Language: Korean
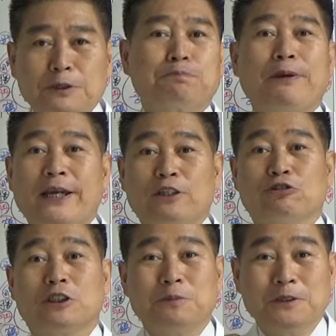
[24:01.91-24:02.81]
빅뱅의
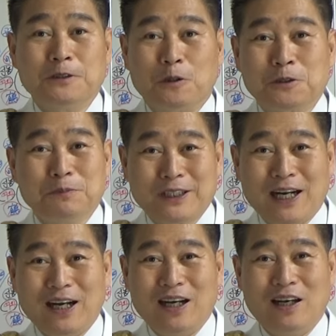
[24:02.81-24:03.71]
중심은
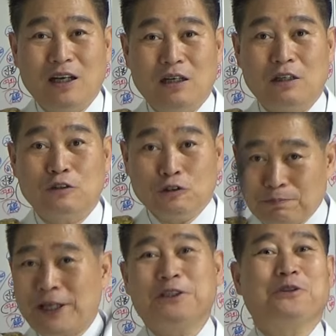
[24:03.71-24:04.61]
어디입니까?
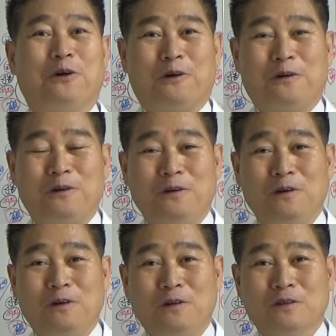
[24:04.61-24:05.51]
중뱅이죠.
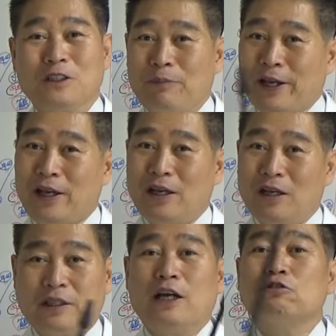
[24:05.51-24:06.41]
그 다음에
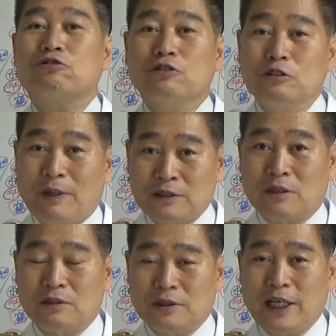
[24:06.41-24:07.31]
대우주를
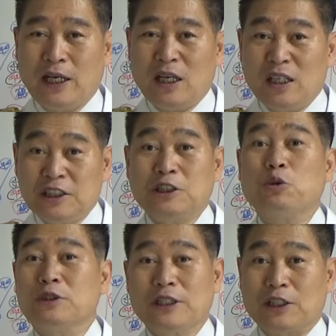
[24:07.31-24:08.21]
만들었는데
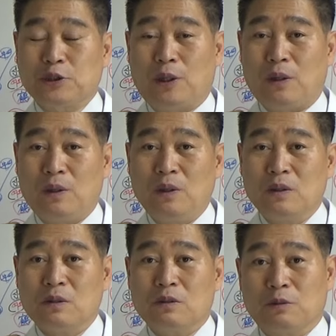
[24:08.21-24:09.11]
시공이 났죠.
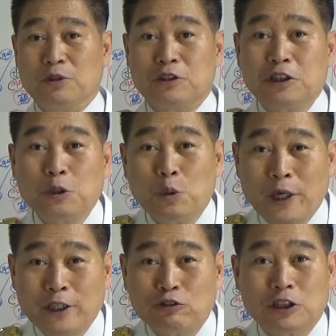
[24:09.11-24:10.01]
그러면
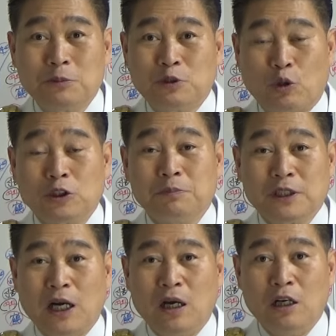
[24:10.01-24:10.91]
시공의 중심은
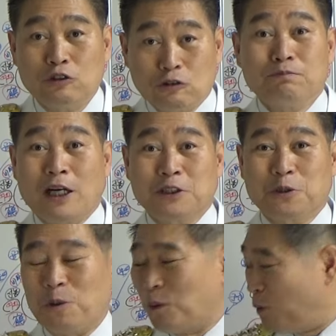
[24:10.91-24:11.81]
어디입니까?
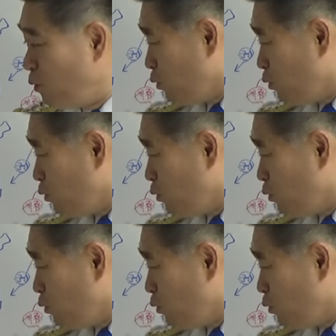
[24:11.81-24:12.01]
중방이죠.